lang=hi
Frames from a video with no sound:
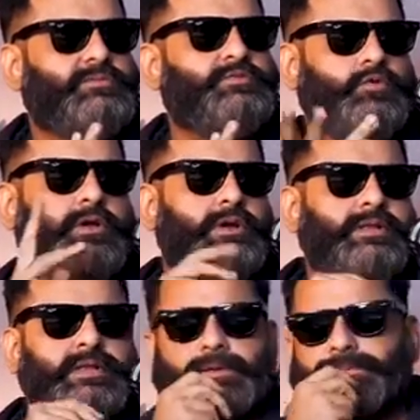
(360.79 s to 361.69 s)
स्मोकिंग
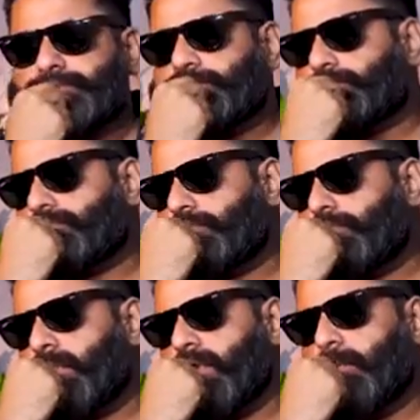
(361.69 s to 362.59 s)
करता था
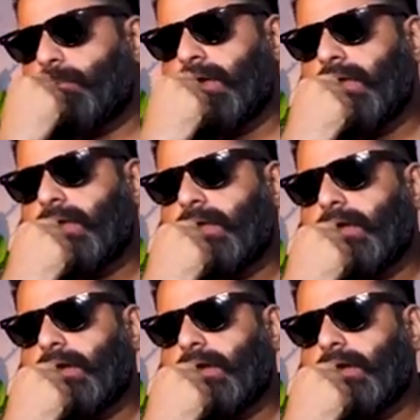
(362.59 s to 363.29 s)
मैंने